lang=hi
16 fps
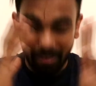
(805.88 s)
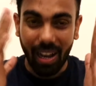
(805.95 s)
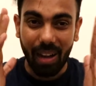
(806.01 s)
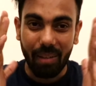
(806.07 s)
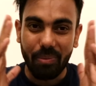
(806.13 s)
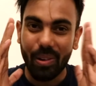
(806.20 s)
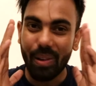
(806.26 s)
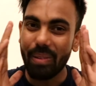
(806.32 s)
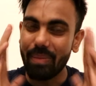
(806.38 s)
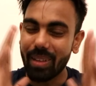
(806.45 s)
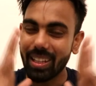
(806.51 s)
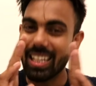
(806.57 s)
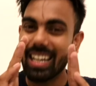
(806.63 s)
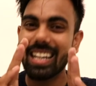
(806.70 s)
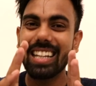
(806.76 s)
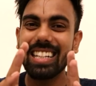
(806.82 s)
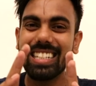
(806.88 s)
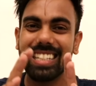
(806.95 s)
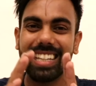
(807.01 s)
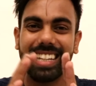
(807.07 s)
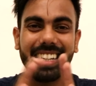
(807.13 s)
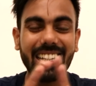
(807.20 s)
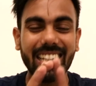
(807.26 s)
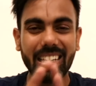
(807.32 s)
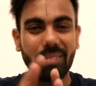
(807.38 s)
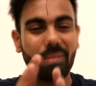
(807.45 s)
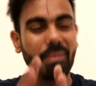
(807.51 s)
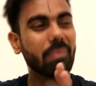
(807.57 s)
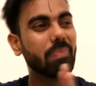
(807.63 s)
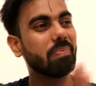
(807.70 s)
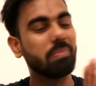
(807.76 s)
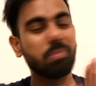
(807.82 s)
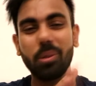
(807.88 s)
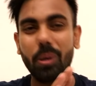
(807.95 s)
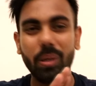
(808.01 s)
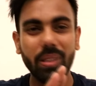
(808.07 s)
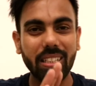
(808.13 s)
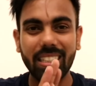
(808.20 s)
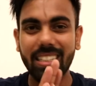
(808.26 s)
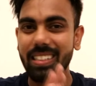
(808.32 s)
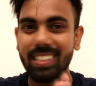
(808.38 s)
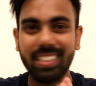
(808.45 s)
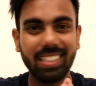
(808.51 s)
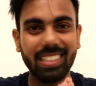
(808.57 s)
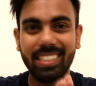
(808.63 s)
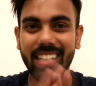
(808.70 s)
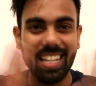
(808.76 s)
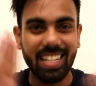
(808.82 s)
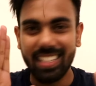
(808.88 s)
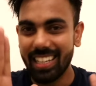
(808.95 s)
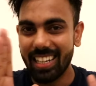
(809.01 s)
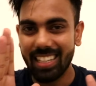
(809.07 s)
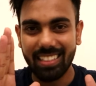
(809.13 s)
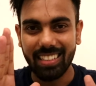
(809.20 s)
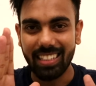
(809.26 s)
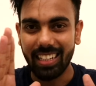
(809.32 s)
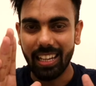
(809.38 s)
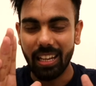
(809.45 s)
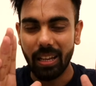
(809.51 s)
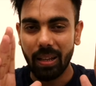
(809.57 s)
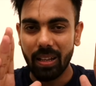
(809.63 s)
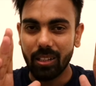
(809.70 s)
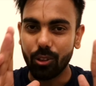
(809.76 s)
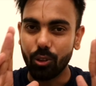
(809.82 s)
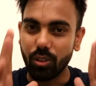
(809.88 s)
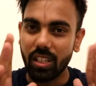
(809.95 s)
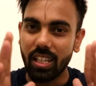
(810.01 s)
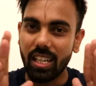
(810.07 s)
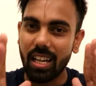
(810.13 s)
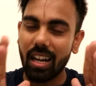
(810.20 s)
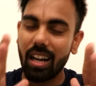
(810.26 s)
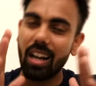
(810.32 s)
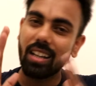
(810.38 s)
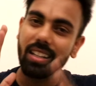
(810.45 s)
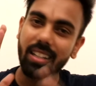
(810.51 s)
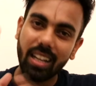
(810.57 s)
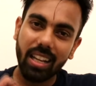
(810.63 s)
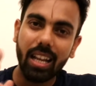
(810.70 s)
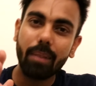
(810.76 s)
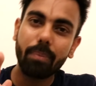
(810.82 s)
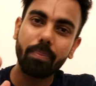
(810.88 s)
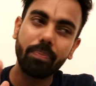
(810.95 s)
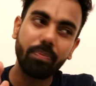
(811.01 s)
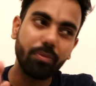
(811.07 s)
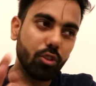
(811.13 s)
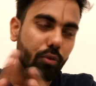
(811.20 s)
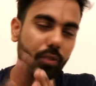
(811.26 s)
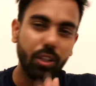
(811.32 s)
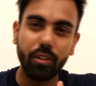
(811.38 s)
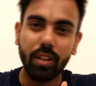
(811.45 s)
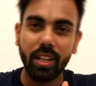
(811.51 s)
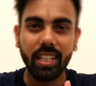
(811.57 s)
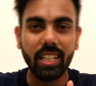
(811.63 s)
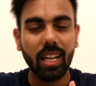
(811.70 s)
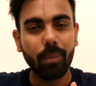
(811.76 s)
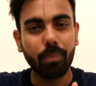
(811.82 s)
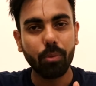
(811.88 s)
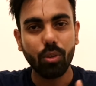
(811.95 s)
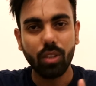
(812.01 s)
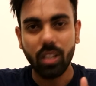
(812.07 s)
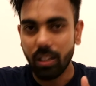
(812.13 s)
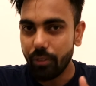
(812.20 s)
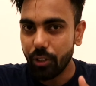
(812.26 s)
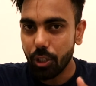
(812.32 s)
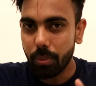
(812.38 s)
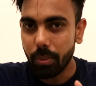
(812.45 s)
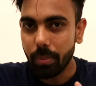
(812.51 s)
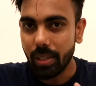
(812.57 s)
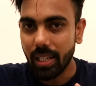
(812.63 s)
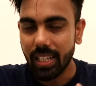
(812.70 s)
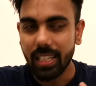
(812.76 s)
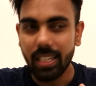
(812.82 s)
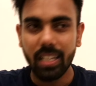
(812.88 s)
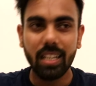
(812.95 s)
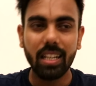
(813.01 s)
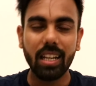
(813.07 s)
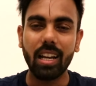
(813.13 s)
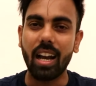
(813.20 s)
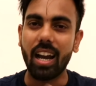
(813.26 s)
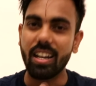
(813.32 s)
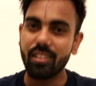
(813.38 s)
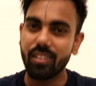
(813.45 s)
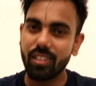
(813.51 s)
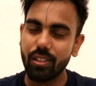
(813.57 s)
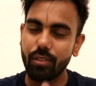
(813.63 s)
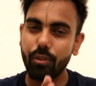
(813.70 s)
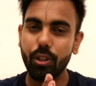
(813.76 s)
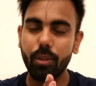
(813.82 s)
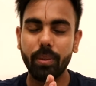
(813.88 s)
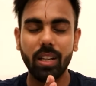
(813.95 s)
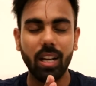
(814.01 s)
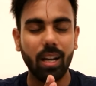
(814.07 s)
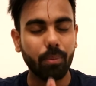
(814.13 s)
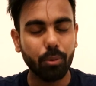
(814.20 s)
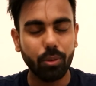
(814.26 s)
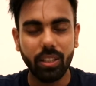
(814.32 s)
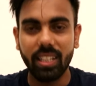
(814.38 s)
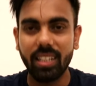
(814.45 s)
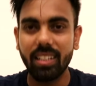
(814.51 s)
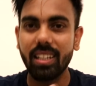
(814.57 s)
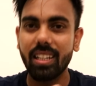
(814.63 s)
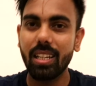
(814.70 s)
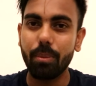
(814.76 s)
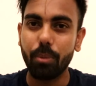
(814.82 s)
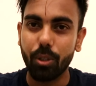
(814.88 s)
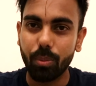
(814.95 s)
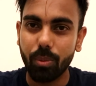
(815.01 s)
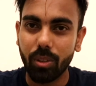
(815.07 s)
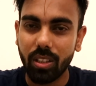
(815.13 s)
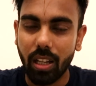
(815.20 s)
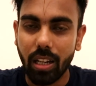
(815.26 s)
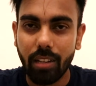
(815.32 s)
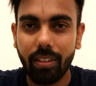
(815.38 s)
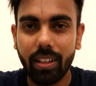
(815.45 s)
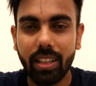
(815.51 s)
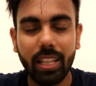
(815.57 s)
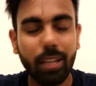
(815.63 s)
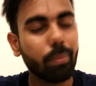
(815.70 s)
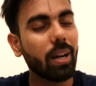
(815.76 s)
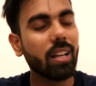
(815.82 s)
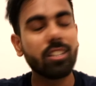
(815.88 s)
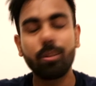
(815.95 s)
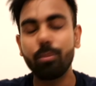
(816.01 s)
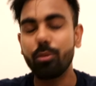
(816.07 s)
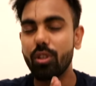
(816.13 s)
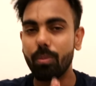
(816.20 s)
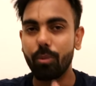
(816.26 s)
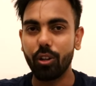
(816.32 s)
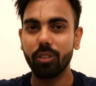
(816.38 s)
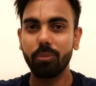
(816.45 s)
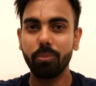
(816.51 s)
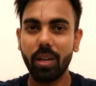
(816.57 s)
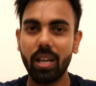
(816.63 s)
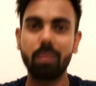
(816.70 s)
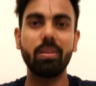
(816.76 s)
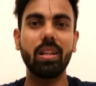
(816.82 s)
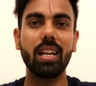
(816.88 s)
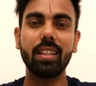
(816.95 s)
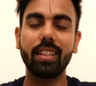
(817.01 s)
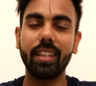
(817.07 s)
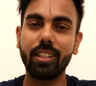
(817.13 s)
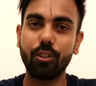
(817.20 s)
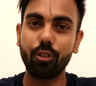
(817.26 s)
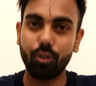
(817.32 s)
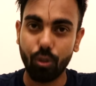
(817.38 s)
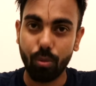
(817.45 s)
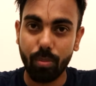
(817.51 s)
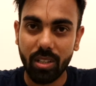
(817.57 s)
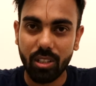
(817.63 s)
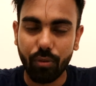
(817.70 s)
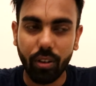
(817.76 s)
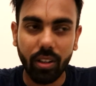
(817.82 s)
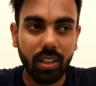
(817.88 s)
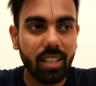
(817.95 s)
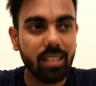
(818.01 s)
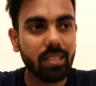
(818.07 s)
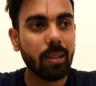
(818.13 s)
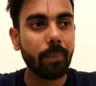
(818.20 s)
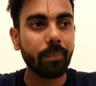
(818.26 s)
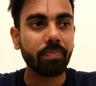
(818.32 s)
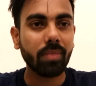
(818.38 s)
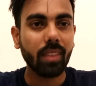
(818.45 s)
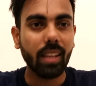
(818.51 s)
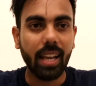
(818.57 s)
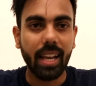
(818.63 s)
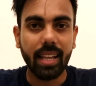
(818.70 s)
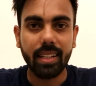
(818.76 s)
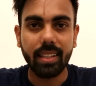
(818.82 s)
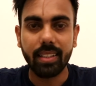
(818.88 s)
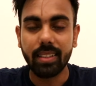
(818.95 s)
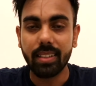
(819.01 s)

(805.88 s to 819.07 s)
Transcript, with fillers: मैं आपको ये बताना नहीं चाह रहा लेकिन बहुत ही डेंजरस सीन है तो ये कल आप जो वीडियो आएगी आपको कल वीडियो में मिलेगी आज के इस वीडियो में आपको देखने के लिए बहुत बहुत धन्यवाद नेपाल से मुझे बहुत प्यार मिला है थैंक यू सो मच फॉर दिस एंड